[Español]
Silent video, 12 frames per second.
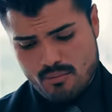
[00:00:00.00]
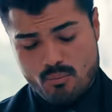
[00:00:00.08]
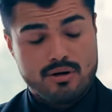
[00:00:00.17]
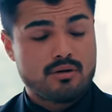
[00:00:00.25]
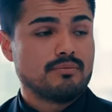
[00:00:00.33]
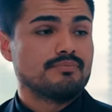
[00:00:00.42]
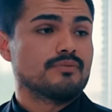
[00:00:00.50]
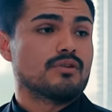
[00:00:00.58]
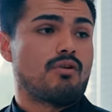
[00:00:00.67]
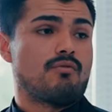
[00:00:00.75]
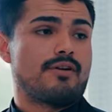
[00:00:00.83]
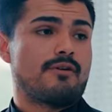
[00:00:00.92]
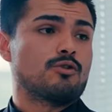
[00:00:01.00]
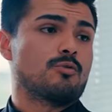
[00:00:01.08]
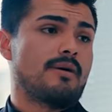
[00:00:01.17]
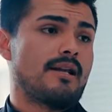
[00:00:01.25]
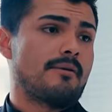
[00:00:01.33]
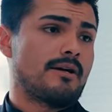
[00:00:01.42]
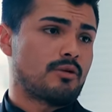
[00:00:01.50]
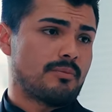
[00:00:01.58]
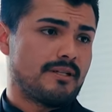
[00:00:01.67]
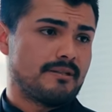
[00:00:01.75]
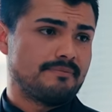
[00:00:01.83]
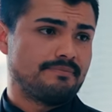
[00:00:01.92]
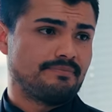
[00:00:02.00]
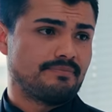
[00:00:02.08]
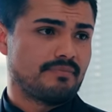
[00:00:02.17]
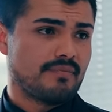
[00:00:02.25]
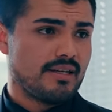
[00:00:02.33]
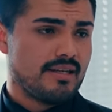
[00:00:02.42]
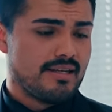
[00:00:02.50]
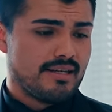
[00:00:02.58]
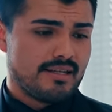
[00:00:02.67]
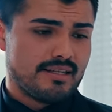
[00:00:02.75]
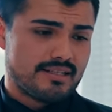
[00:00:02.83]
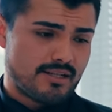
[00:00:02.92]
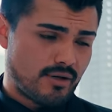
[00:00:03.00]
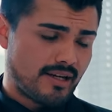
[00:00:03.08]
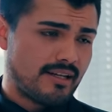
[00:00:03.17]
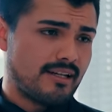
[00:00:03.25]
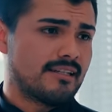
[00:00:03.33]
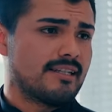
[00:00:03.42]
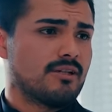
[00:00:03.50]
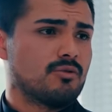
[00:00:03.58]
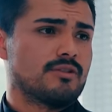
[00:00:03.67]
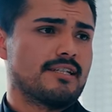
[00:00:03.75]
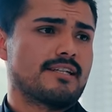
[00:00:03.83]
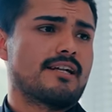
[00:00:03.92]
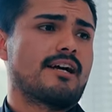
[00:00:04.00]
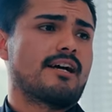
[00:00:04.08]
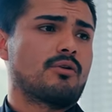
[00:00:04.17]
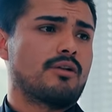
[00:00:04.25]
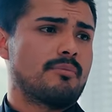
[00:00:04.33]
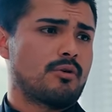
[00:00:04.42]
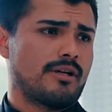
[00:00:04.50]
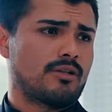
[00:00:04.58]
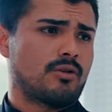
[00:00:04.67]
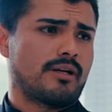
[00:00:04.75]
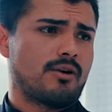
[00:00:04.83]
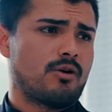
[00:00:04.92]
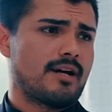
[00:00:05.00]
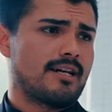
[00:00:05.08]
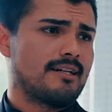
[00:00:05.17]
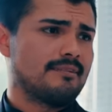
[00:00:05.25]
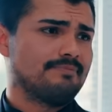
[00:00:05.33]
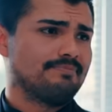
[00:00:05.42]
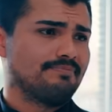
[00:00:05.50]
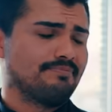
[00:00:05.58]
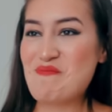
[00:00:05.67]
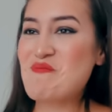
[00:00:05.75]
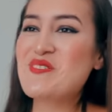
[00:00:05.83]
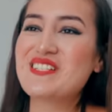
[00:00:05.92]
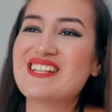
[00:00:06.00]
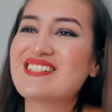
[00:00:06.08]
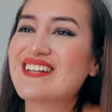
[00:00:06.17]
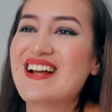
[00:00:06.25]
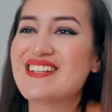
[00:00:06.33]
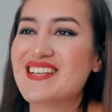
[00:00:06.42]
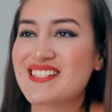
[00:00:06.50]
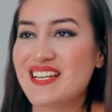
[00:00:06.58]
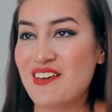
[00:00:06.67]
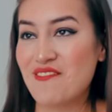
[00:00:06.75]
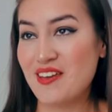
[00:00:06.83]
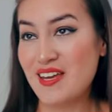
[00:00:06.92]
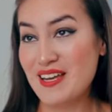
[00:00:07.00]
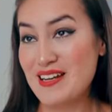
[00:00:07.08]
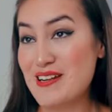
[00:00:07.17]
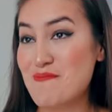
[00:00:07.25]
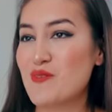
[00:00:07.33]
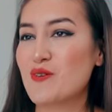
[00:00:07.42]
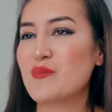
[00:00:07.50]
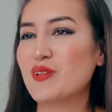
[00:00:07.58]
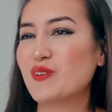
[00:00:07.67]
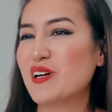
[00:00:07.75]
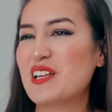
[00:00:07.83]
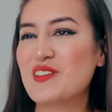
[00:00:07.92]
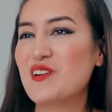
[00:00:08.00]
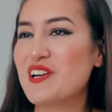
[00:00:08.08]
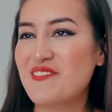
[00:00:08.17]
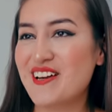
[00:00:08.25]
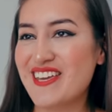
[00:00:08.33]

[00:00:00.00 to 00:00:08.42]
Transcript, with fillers: Bueno, confío en su palabra, Romina. Y desde ahora en adelante usted se hará cargo del proyecto que dejó Carla. Muchas gracias, jefe. Le prometo que no le